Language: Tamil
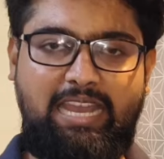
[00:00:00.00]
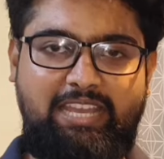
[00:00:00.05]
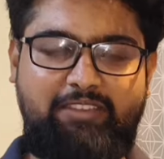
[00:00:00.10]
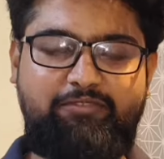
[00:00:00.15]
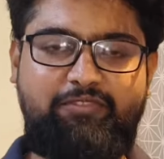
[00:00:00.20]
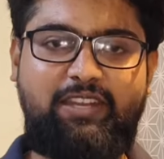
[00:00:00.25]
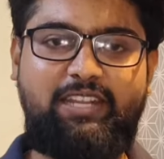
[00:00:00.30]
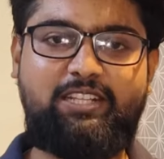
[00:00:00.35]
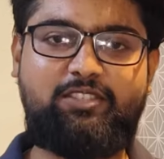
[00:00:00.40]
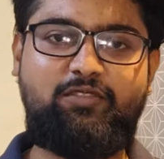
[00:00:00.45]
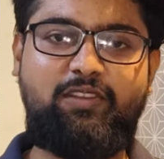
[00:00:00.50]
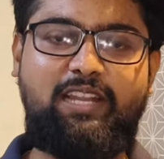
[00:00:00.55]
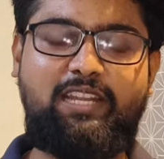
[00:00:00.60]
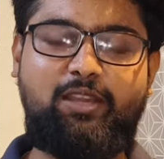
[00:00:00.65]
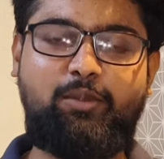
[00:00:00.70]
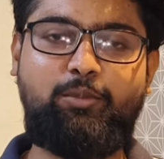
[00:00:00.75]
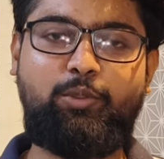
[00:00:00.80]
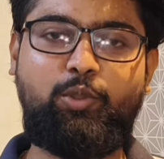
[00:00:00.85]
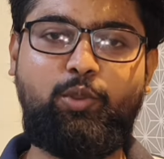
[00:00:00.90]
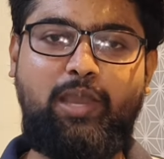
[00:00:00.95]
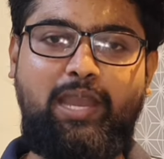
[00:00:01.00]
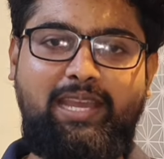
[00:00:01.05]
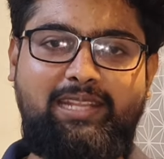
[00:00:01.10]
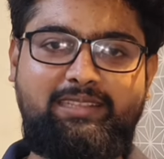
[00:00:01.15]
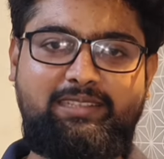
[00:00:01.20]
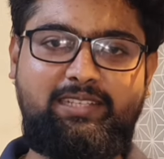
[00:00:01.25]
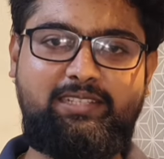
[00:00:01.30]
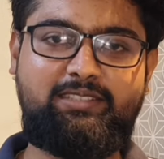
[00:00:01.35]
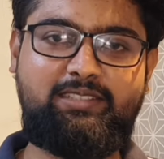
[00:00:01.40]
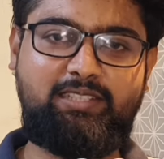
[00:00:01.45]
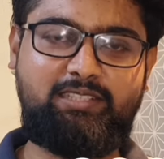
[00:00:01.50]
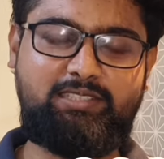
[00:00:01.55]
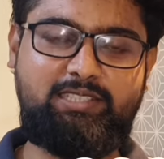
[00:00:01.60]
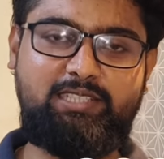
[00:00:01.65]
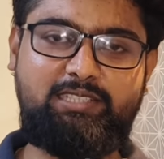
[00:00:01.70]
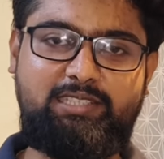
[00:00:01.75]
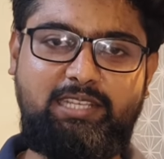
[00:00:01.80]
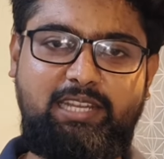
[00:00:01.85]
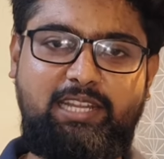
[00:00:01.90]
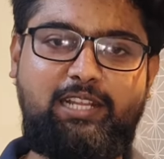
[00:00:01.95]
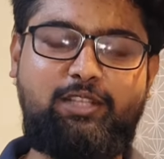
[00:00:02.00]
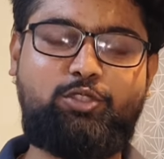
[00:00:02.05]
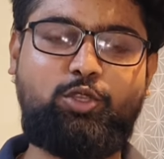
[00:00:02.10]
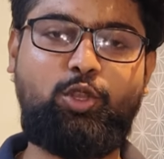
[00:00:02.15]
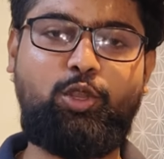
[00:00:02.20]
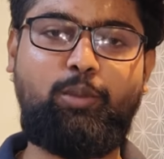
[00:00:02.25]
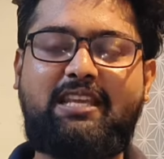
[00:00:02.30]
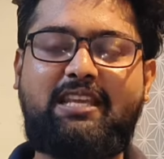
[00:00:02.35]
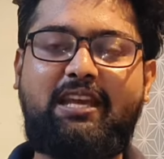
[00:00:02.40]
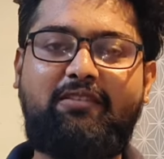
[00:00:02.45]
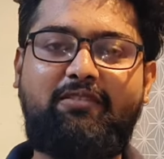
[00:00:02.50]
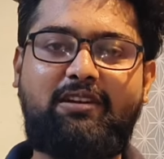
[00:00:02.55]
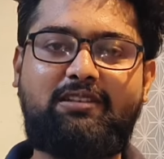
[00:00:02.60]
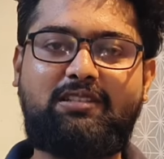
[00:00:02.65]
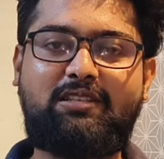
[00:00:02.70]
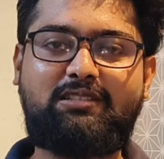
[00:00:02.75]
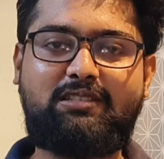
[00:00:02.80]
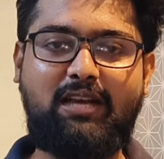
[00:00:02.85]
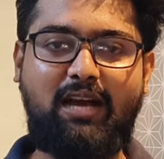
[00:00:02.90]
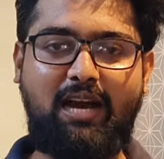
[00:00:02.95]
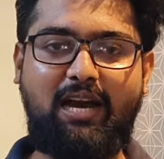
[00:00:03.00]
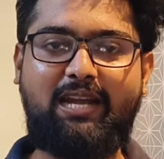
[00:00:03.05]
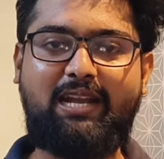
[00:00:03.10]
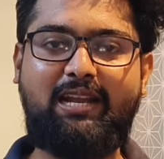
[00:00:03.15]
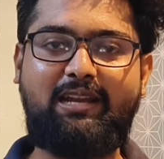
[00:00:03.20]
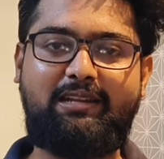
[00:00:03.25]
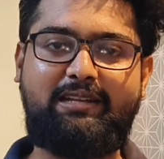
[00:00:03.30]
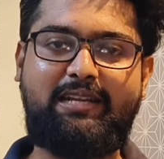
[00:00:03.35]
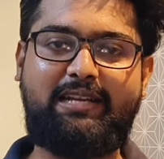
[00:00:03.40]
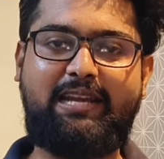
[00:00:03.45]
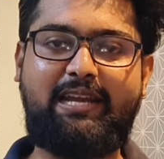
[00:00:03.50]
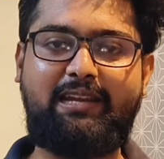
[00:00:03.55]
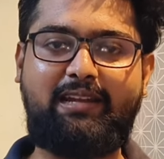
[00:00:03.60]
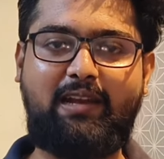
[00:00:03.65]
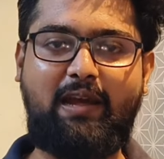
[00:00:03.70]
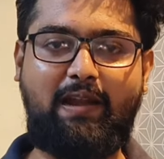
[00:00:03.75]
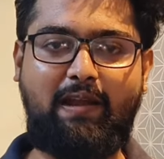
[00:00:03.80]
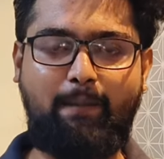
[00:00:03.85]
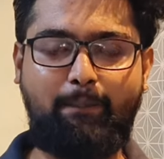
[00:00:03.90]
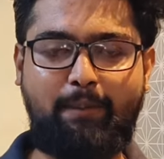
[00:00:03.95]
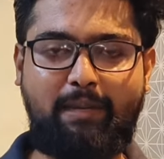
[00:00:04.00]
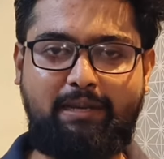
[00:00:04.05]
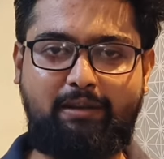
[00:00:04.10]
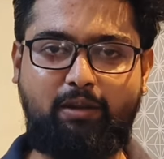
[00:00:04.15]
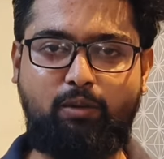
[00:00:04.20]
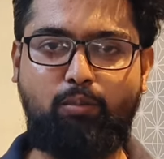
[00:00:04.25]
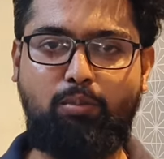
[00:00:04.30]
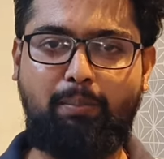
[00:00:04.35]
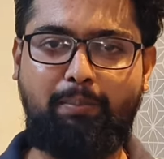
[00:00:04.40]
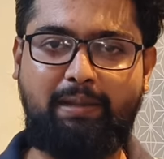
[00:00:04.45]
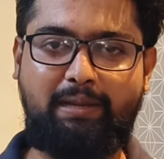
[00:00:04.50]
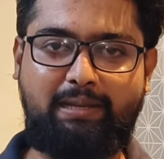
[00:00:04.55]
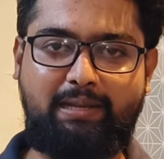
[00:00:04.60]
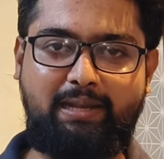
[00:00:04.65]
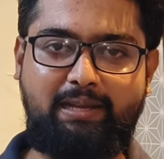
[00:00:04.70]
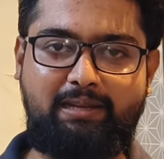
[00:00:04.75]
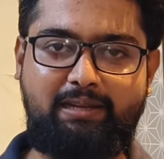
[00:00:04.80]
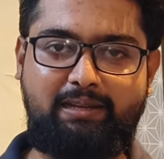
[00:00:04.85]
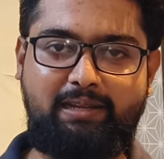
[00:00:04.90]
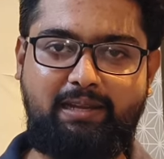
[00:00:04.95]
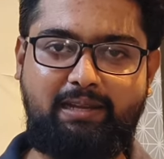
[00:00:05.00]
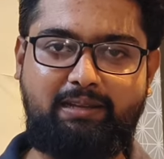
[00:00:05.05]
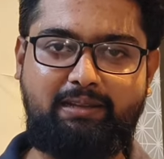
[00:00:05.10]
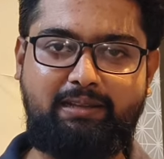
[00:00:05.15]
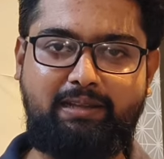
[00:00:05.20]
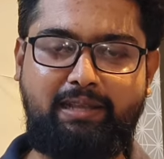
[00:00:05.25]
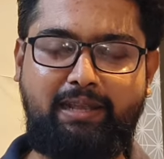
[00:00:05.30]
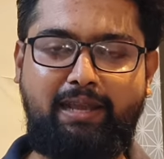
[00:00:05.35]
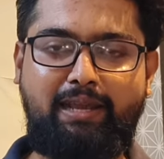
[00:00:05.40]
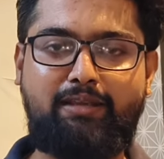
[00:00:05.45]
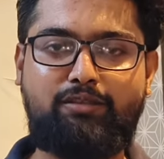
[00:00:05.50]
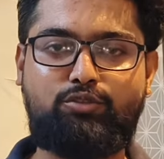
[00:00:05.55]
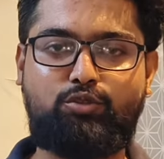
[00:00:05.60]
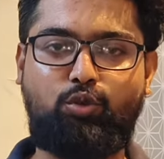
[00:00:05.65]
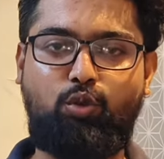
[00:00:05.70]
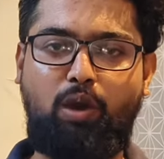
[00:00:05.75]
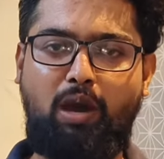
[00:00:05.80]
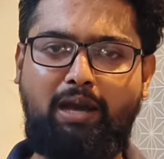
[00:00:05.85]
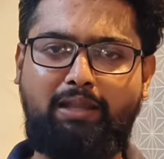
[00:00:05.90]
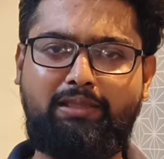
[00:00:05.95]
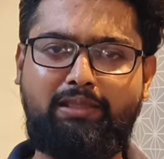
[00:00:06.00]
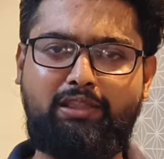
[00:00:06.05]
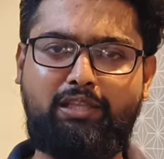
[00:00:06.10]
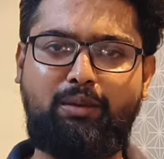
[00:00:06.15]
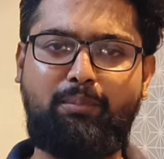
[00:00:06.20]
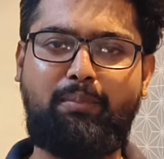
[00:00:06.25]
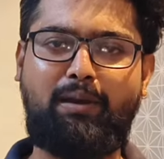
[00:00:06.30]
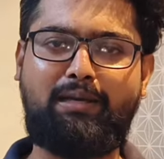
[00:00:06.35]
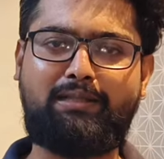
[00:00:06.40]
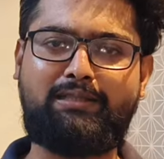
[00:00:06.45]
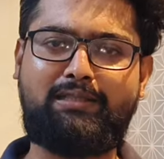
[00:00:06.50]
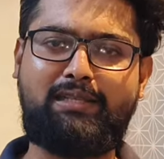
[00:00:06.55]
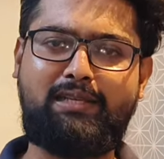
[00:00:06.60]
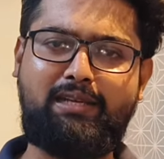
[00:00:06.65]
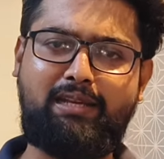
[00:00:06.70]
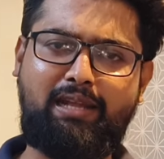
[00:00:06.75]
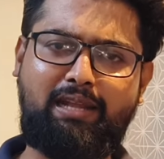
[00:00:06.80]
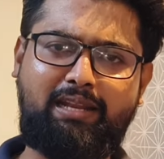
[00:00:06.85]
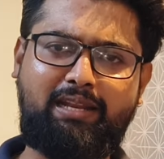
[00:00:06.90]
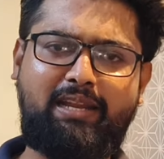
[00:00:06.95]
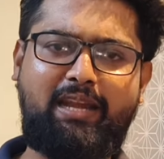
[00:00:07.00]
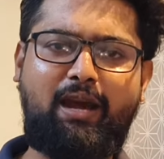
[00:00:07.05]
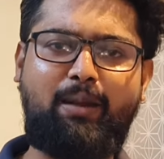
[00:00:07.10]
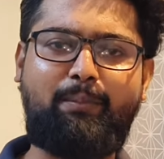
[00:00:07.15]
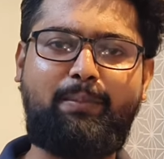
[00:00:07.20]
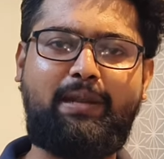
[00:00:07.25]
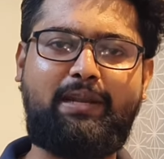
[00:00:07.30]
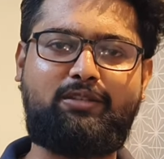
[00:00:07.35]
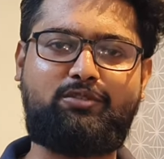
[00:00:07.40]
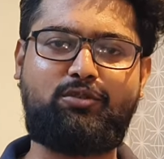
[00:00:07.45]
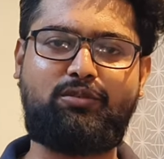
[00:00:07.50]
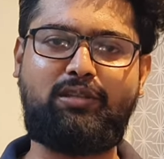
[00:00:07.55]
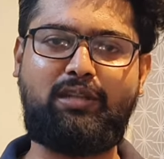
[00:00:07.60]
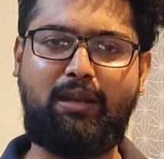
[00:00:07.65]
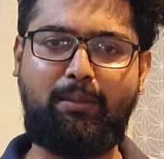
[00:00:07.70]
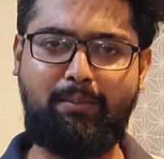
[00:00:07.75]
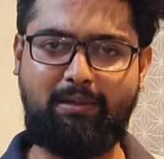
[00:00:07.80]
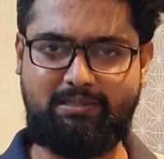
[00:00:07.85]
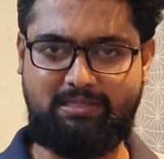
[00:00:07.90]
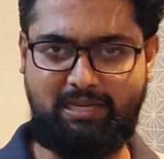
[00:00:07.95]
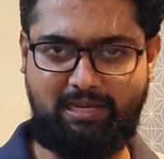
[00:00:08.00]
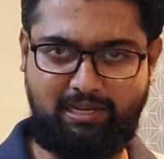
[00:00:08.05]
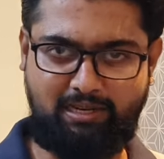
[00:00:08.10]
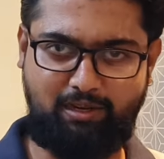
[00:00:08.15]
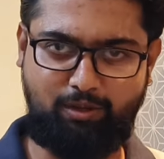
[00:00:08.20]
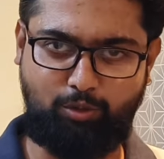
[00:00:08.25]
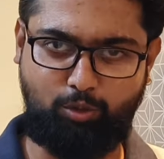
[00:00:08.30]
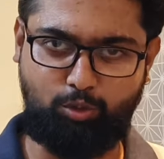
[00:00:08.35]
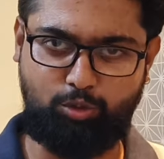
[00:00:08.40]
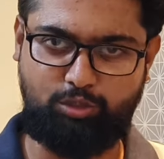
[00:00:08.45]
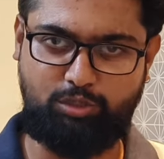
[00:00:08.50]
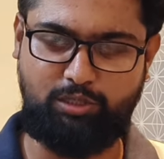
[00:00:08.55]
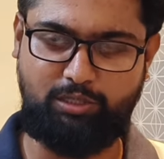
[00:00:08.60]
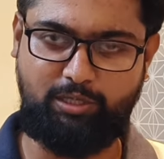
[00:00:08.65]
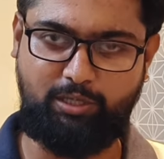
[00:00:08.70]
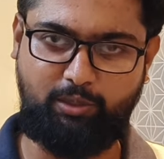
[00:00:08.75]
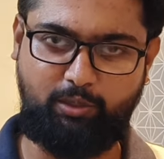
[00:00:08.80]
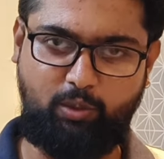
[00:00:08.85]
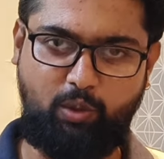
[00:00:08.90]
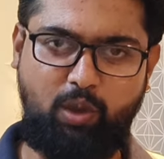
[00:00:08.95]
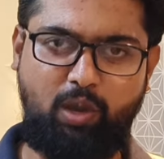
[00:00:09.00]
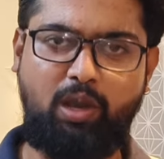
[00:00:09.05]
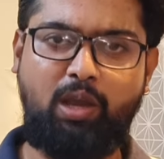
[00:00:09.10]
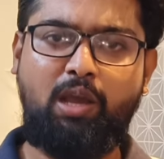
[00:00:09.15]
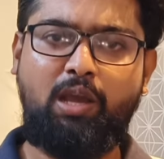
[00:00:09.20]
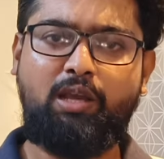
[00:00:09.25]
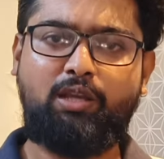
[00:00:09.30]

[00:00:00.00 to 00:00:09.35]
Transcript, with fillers: ஹாய் ஃப்ரெண்ட்ஸ் வெல்கம் டு ஆம் த்ரீ சிக்ஸ்டி சேனல் எஸ்கே வாசஸ் ஆர்ஆர் டிக்கெட்டுக்கான அப்டேட் ரொம்ப பேர் கேட்டுட்டே இருந்தீங்க ஸோ அந்த மாதிரி நிறைய அப்டேட்ஸ் வந்து நம்ம சேனலில் கொடுத்துட்டு இருக்கோம்